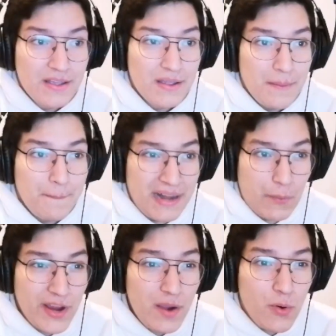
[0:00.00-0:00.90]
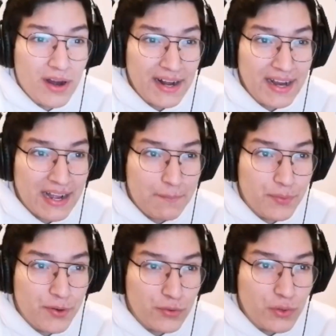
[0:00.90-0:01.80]
Mira, voy a buscar acá.
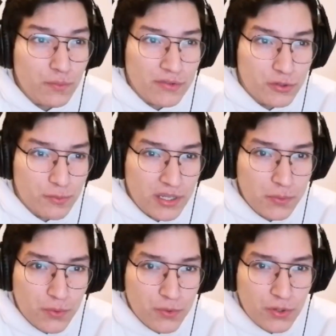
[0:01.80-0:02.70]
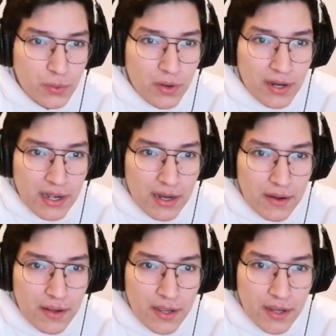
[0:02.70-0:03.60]
si no me equivoco, yo tengo acá.
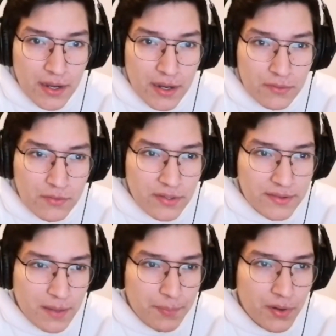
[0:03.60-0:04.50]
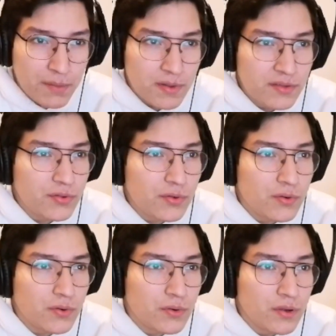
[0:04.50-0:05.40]
Eh, ¿Dónde está?
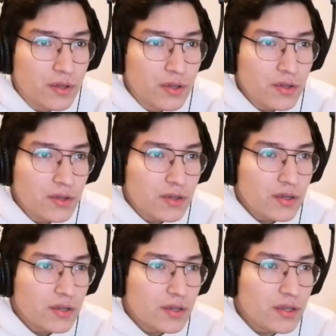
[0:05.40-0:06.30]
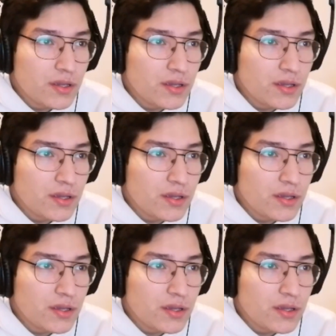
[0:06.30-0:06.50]
Programación. Eh,